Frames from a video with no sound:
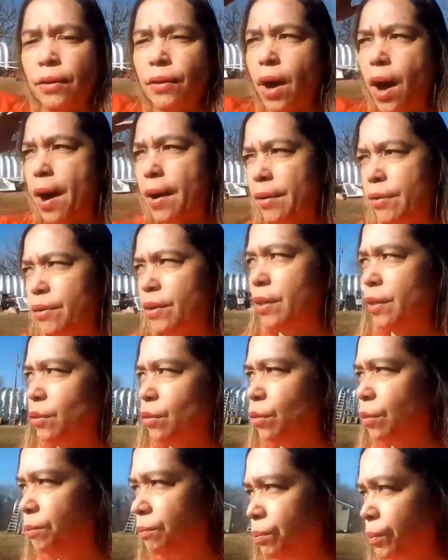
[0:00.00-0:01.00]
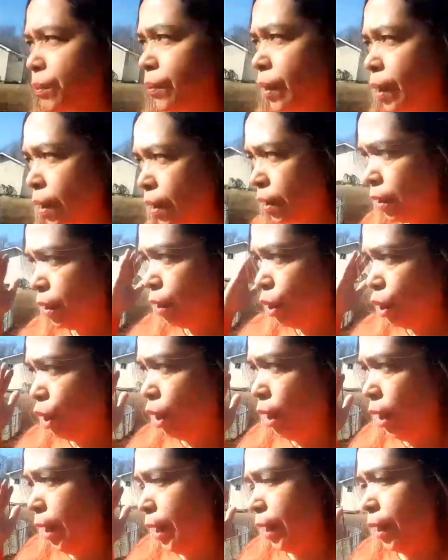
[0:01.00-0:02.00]
ngayong araw na to
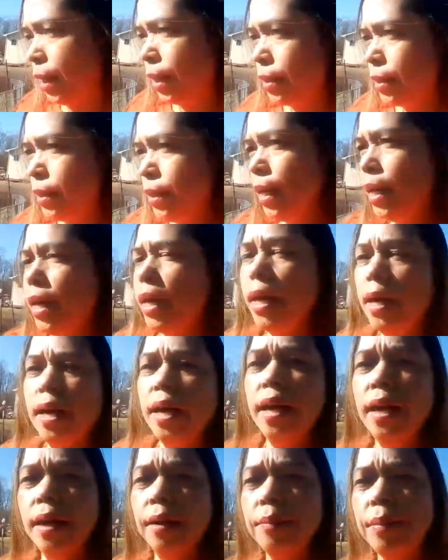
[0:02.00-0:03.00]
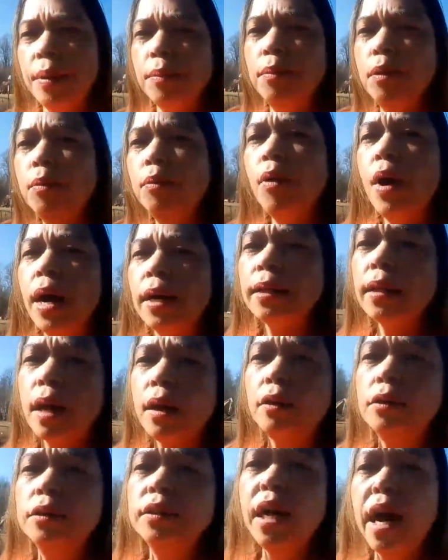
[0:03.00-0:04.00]
kasi magbubuhat
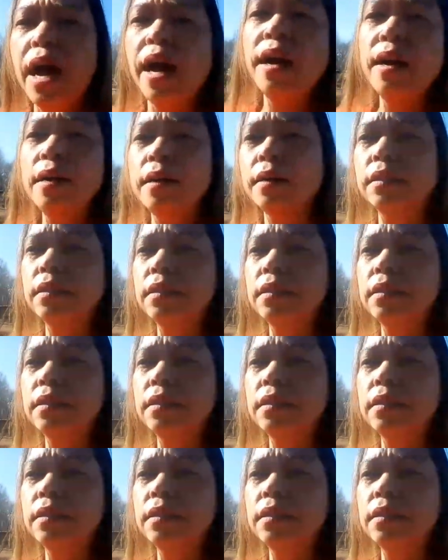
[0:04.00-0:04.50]
ako ng